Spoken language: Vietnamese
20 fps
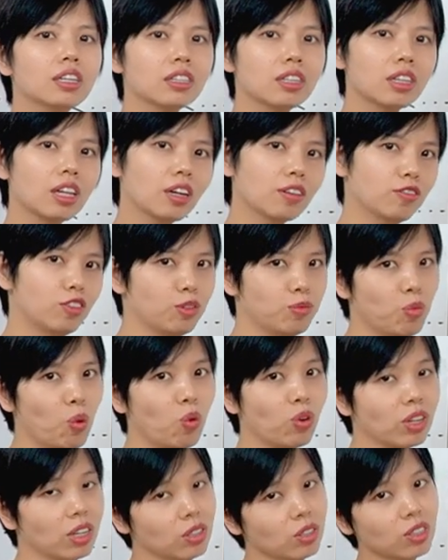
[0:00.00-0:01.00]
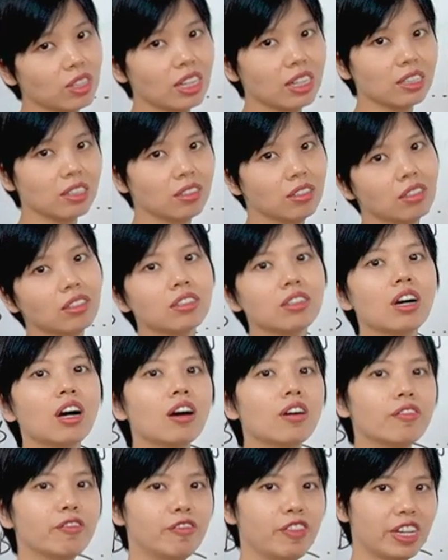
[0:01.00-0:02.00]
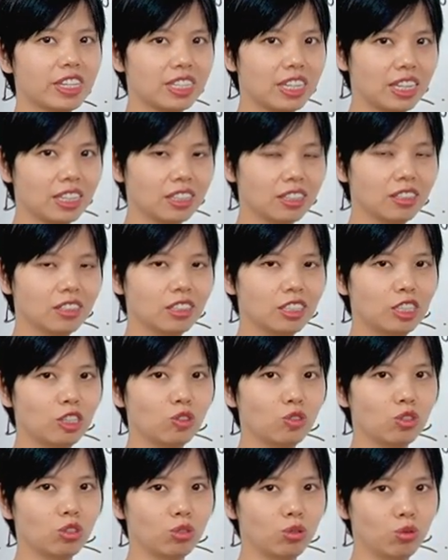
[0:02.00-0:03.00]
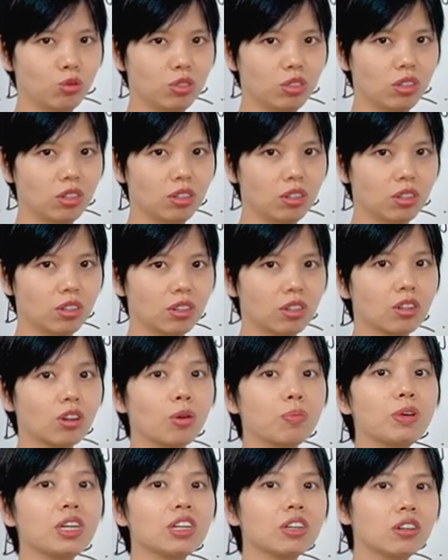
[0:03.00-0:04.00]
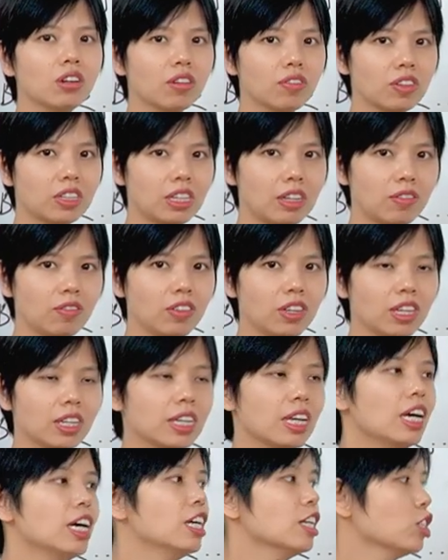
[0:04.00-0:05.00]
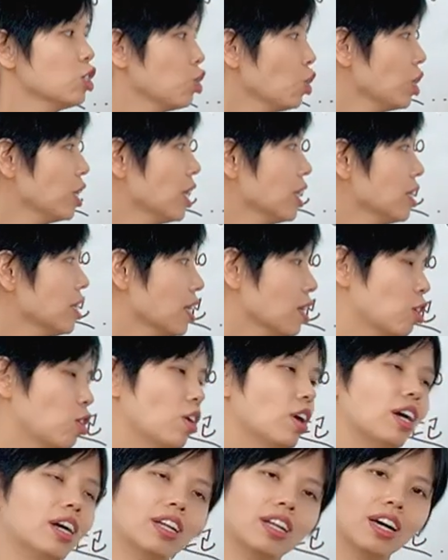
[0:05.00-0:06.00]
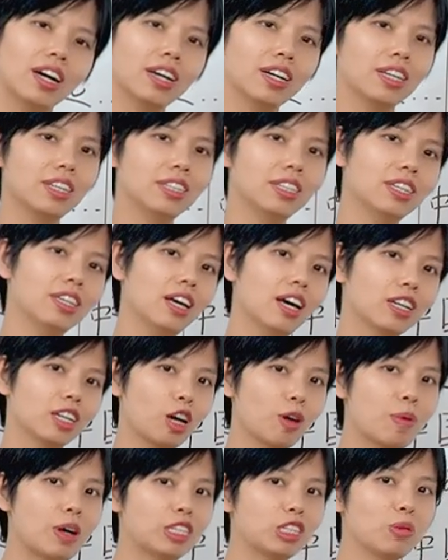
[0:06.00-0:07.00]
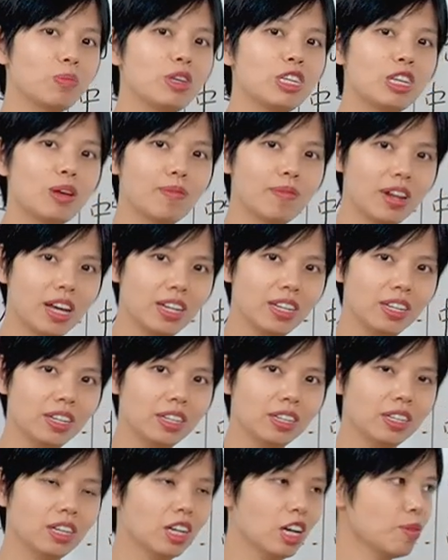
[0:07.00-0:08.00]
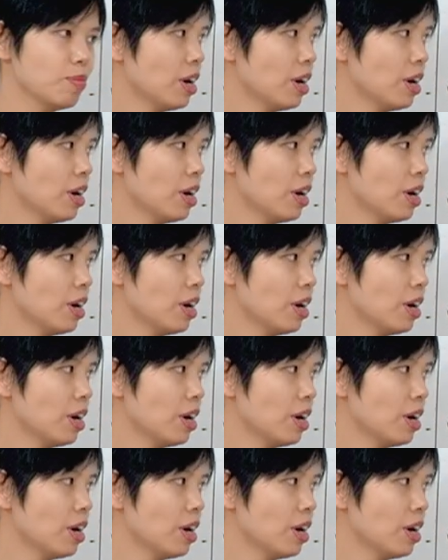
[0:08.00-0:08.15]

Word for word: giữa thành phần bổ nghĩa cho danh từ và danh từ chịu sự tu sức, nó bị ngược với tiếng Việt, cho nên rất có khả năng khi diễn đạt các bạn sẽ bị nhầm lẫn. Nên các